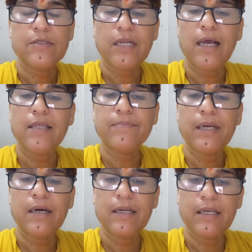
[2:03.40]
सलाद में
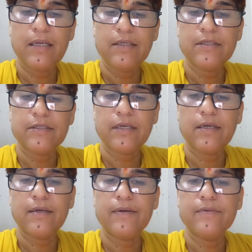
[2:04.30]
हरी जैसे
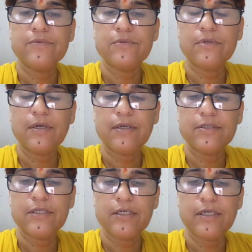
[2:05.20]

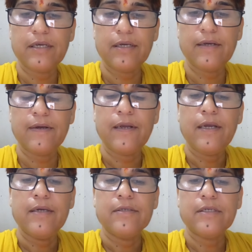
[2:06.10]
चीज़ें हैं
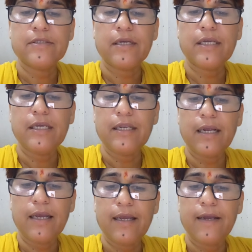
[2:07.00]
जैसे खीरा
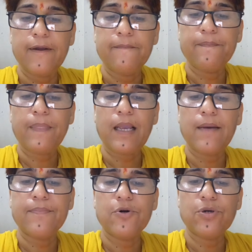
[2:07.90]
है
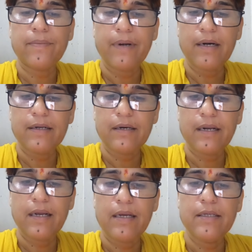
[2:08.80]
आपको टमाटर
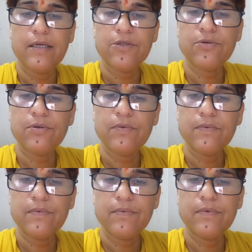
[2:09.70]
है ये तो
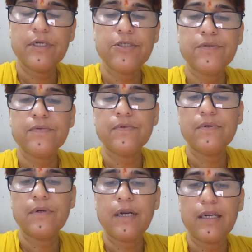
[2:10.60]
रिच
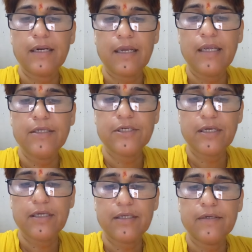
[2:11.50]
लेना ही
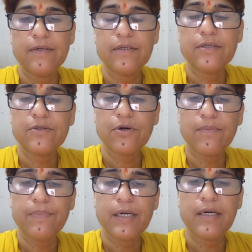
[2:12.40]
चाहिए तो
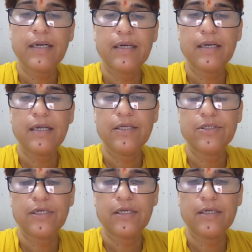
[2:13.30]
कंप्लीट लेना ही
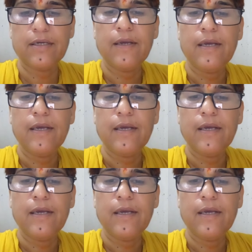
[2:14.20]
चाहिए